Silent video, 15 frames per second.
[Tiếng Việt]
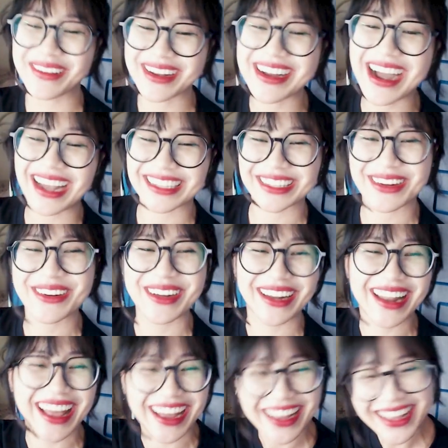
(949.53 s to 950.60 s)
cười xong rồi
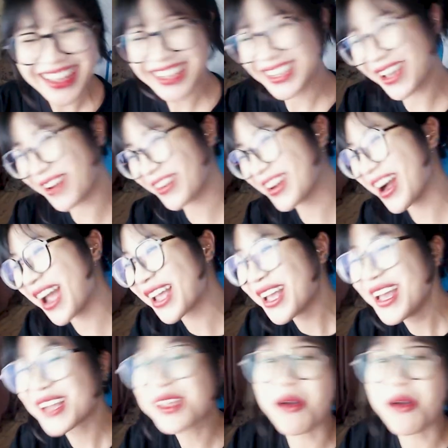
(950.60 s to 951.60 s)
là kiểu cười Kiểu